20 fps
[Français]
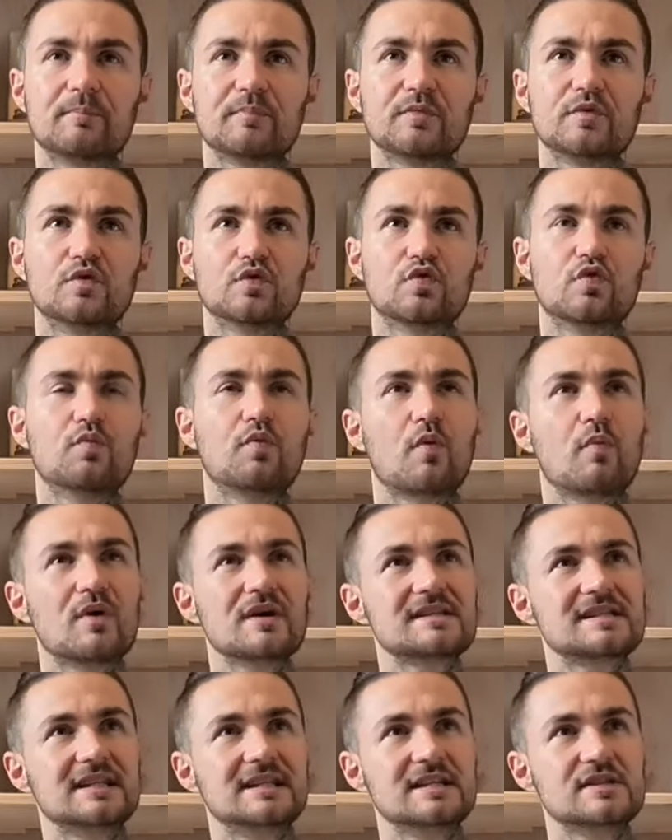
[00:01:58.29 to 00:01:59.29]
Du coup, pour
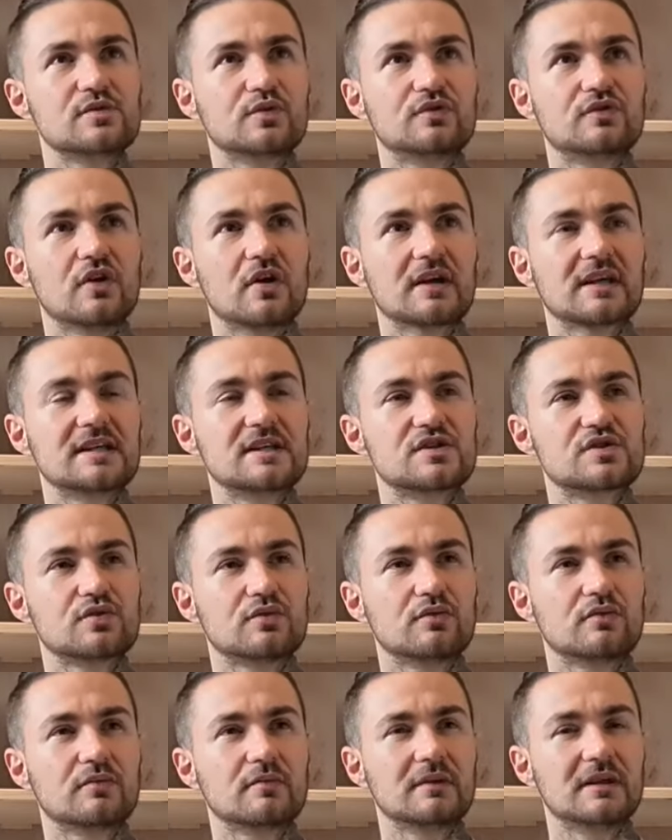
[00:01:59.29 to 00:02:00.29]
moi, c'est des auteurs qui
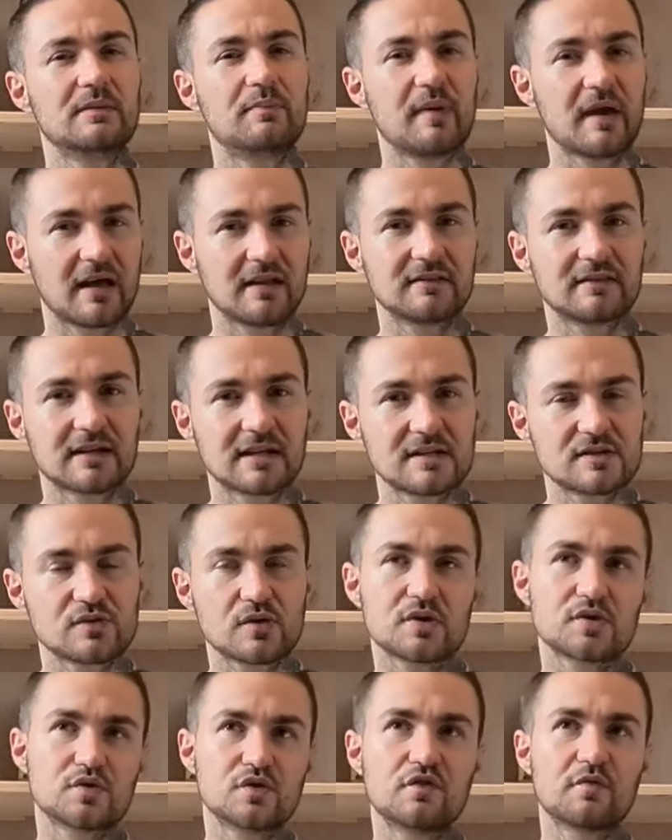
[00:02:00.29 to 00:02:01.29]
sont hyper
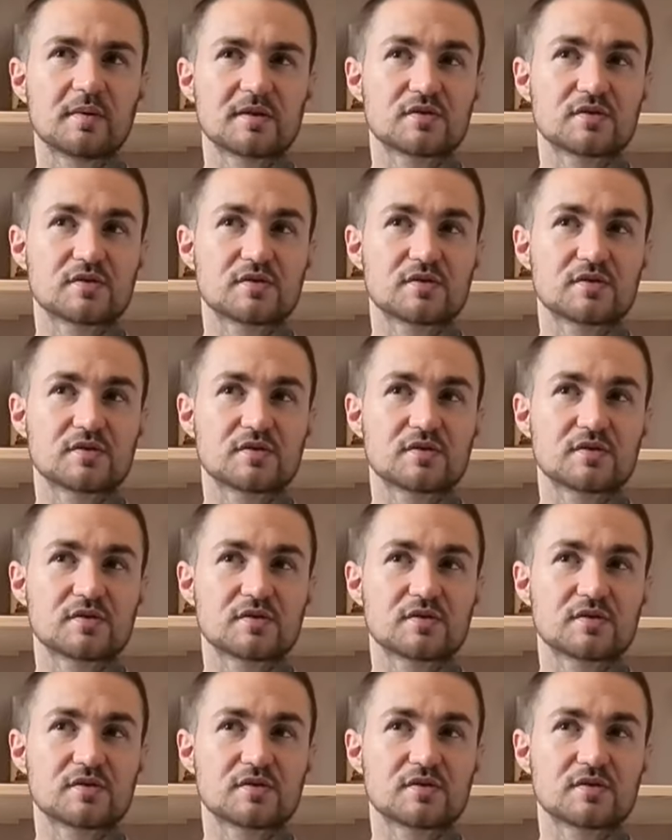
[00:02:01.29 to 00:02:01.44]
intéressants à suivre